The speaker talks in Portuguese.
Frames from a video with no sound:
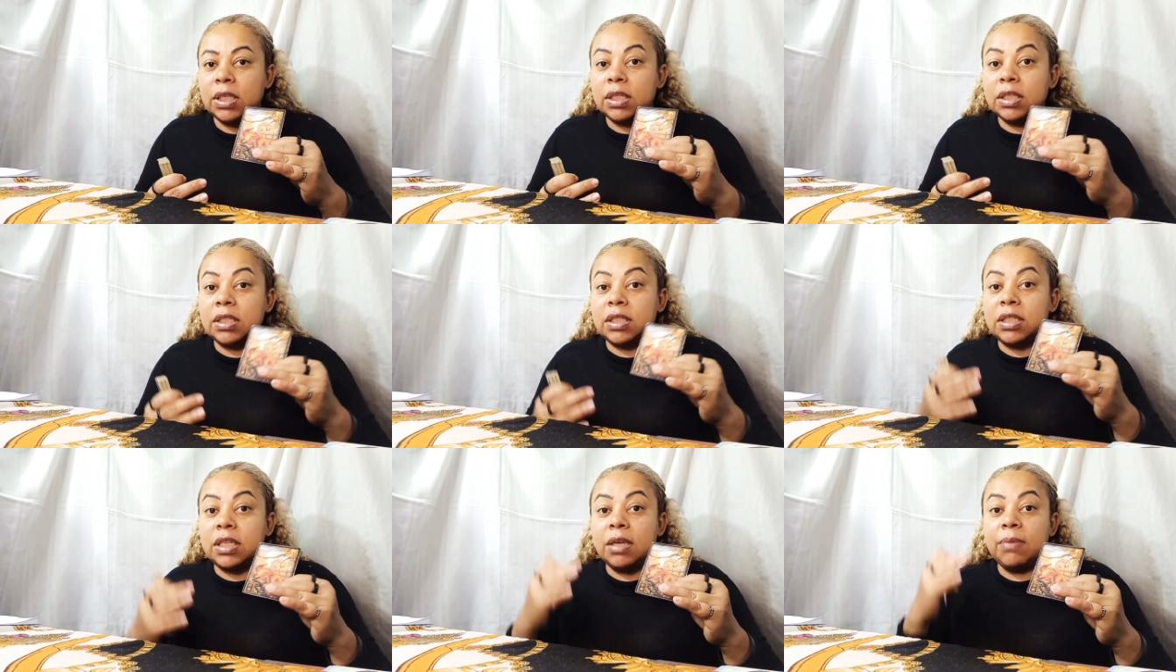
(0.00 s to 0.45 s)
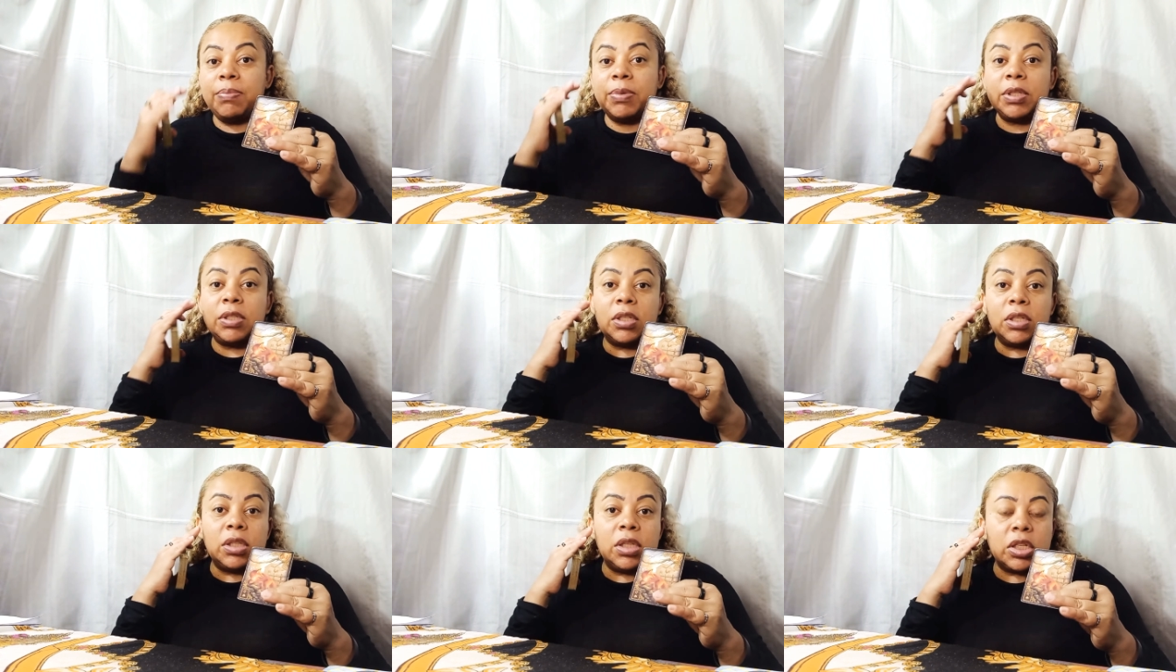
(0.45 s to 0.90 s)

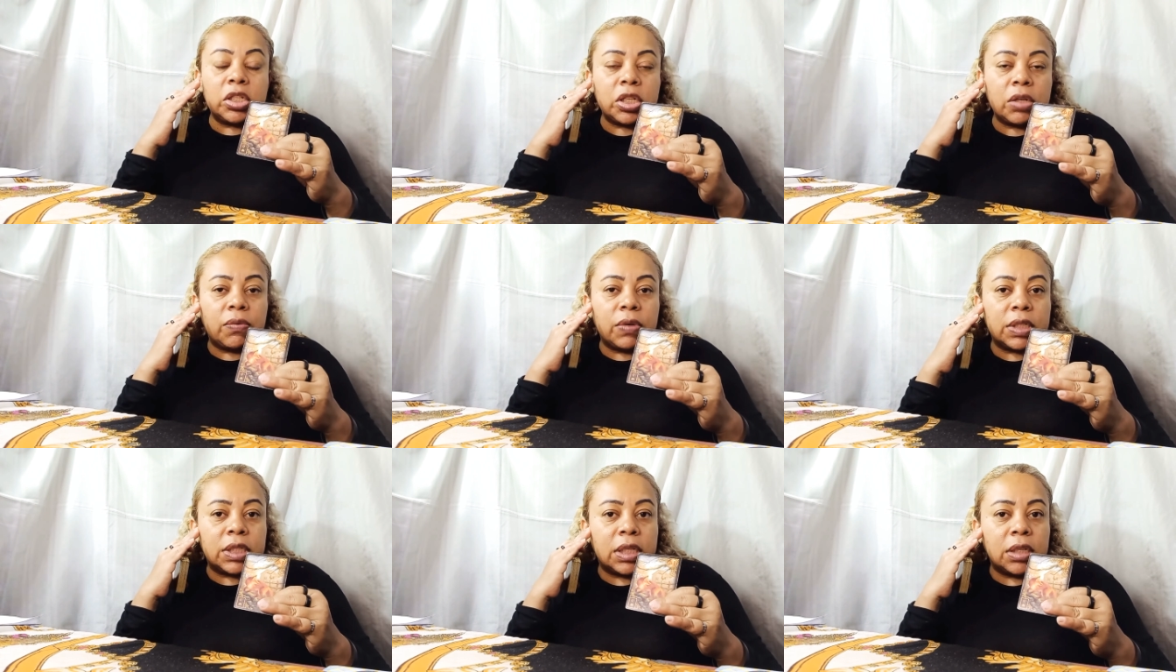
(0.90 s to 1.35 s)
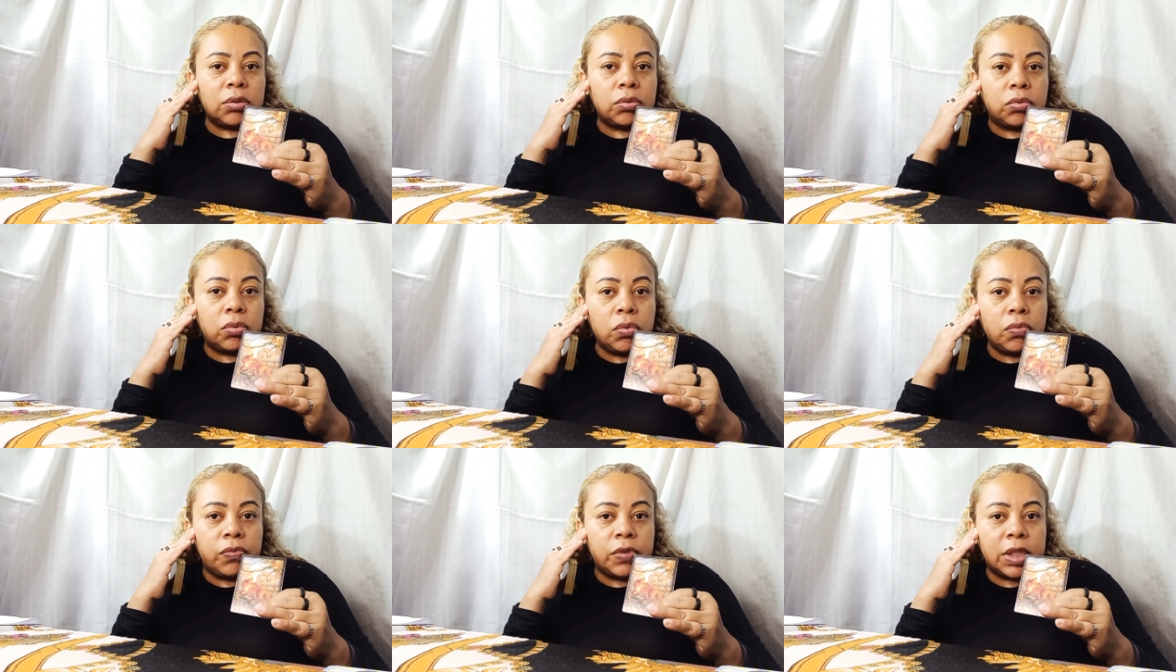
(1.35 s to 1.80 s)
Sempre te deixa com essa
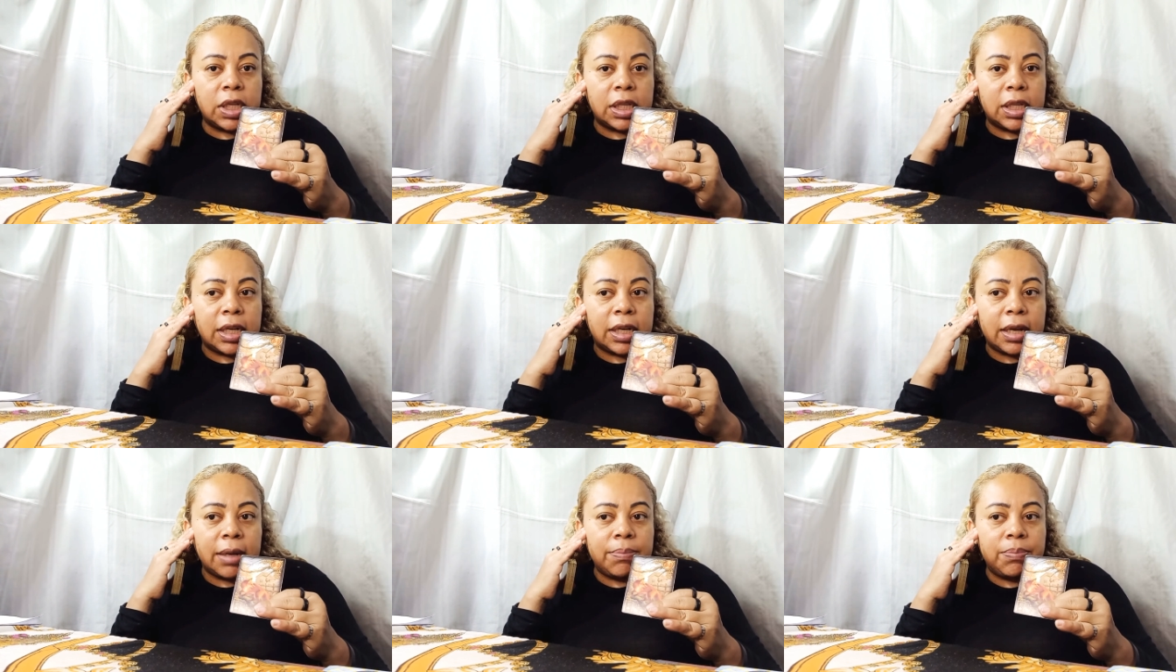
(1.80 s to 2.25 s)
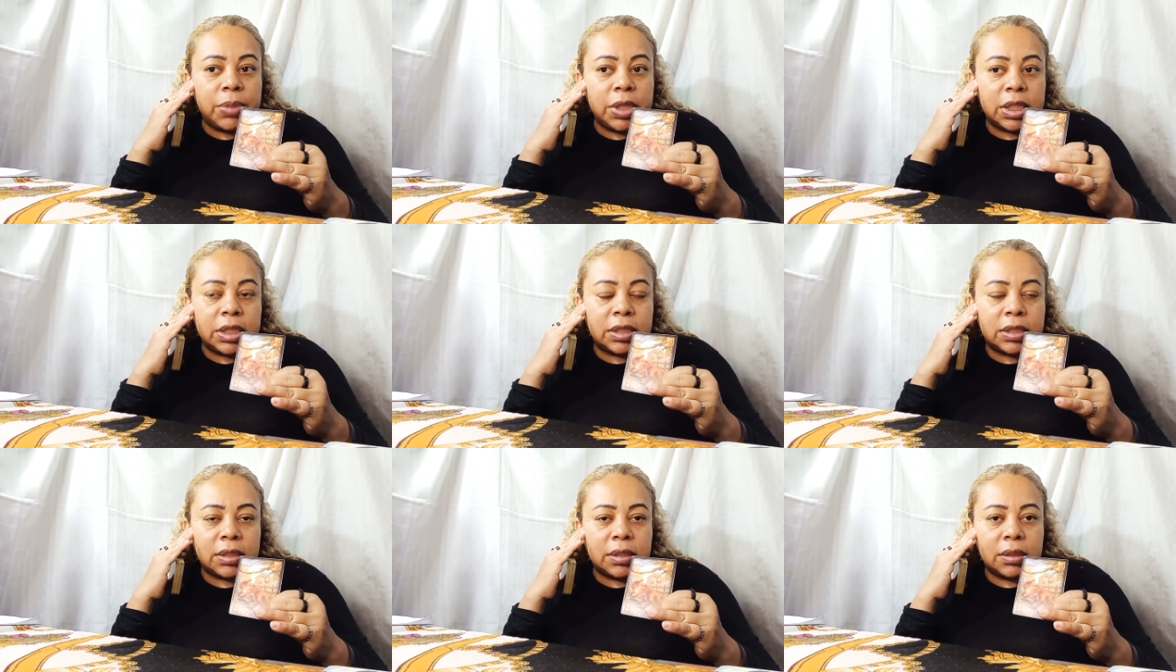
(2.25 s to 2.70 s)
dúvida na
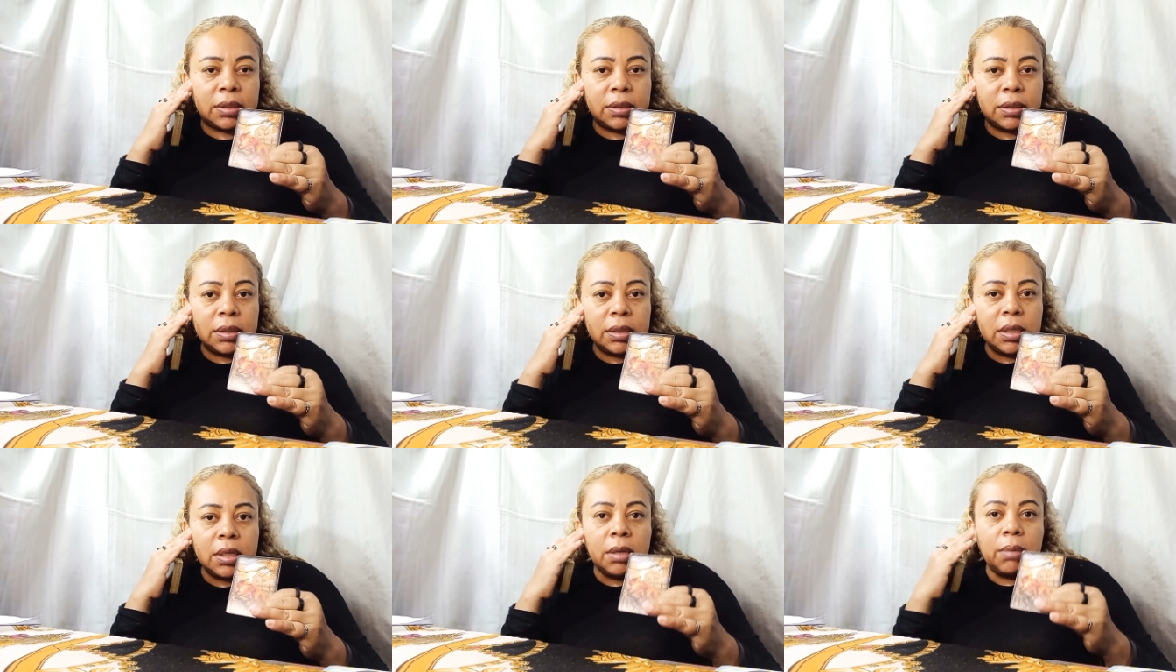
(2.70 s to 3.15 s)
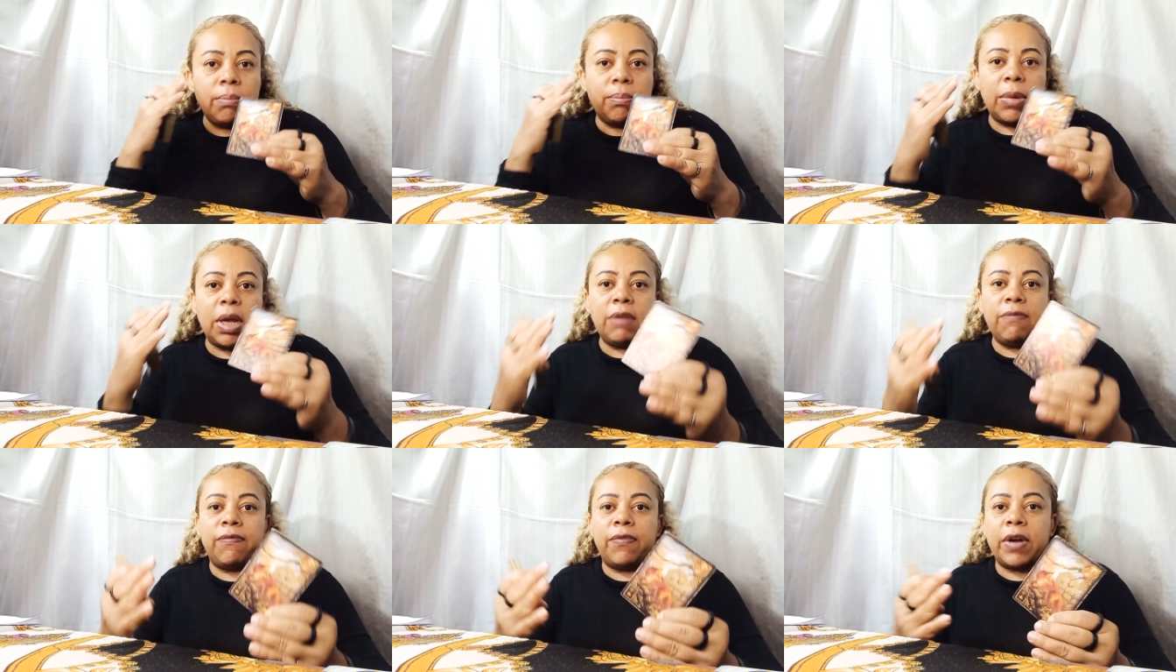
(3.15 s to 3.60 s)
cabeça
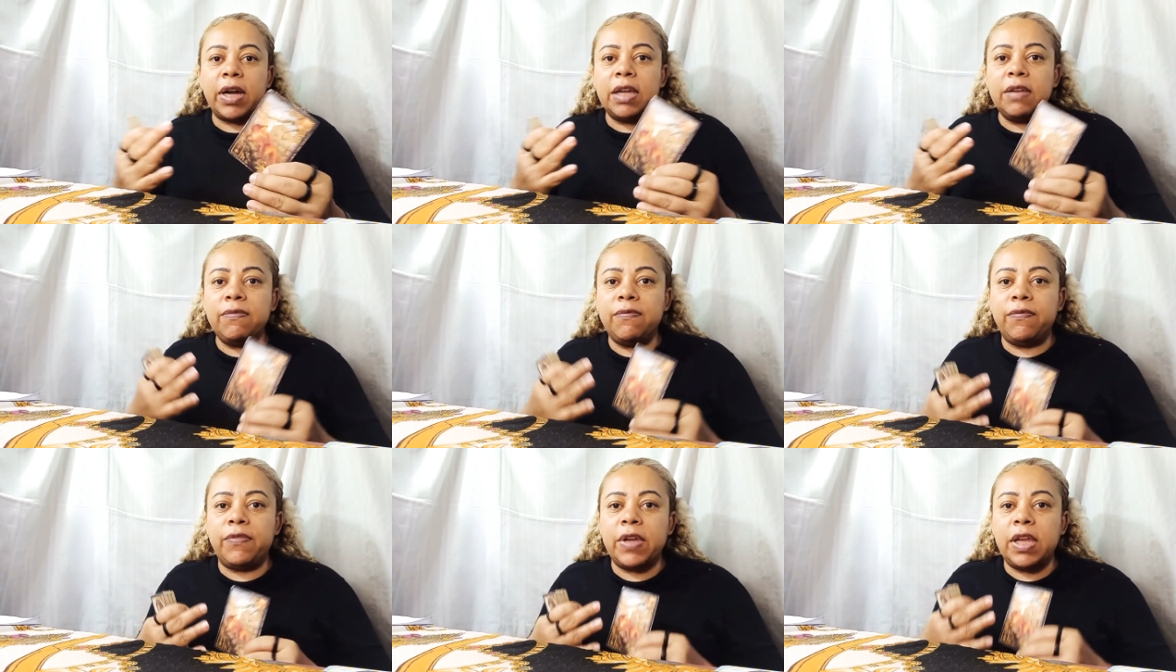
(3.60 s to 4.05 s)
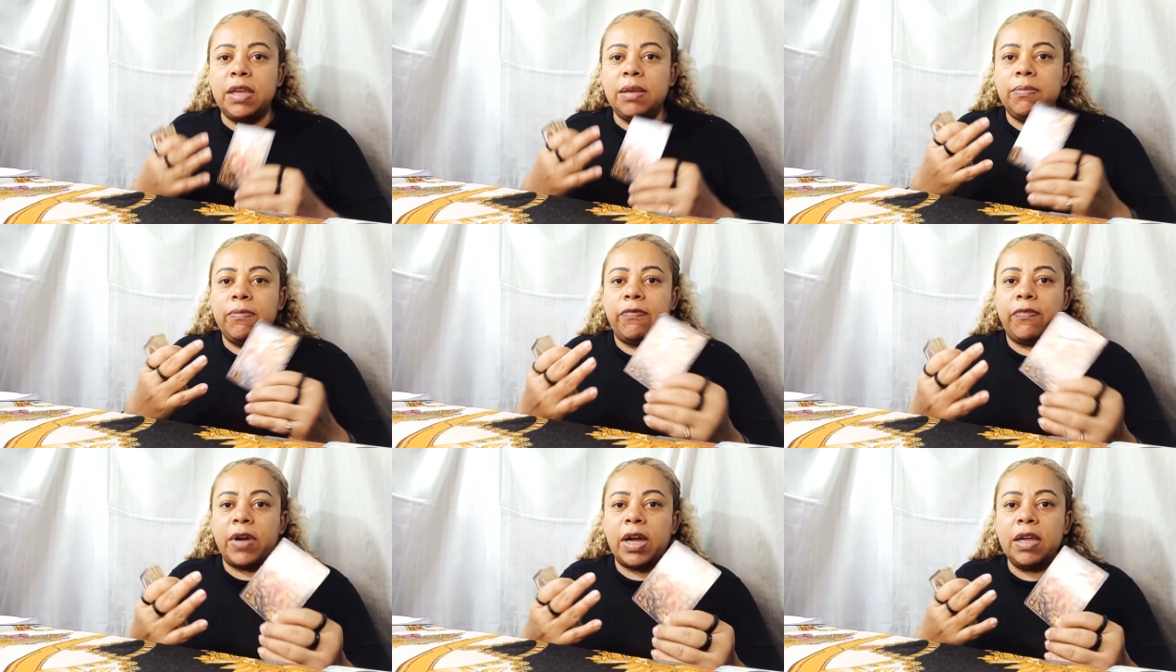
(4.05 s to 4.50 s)
mas vai e
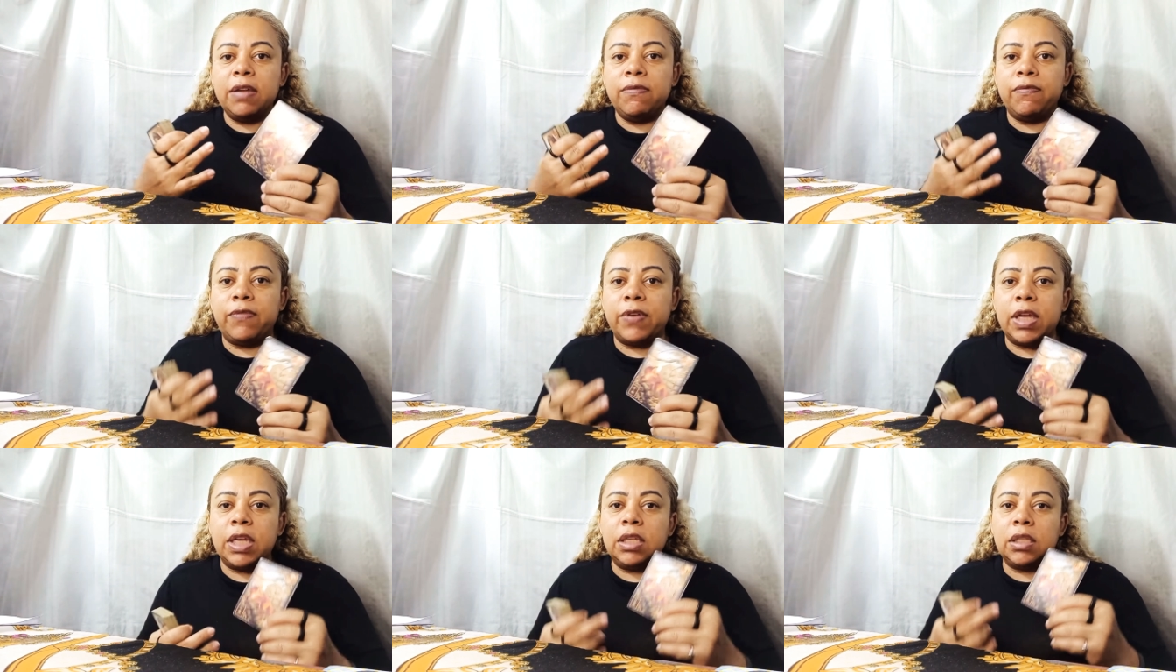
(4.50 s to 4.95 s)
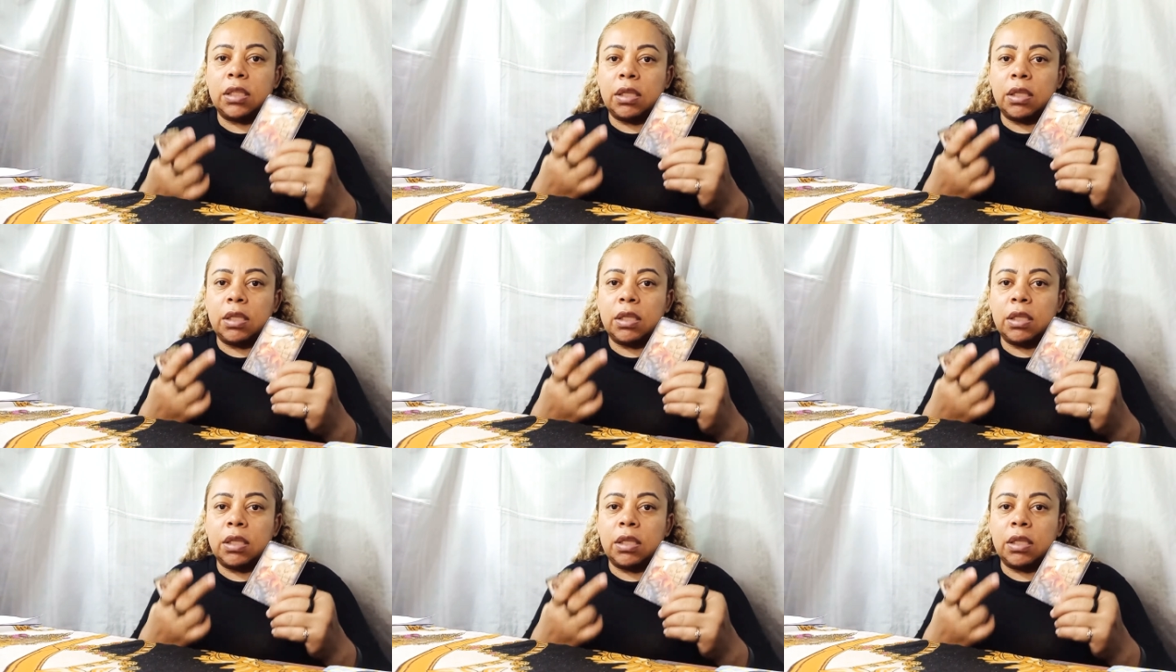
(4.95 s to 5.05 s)
vem, vai e vem.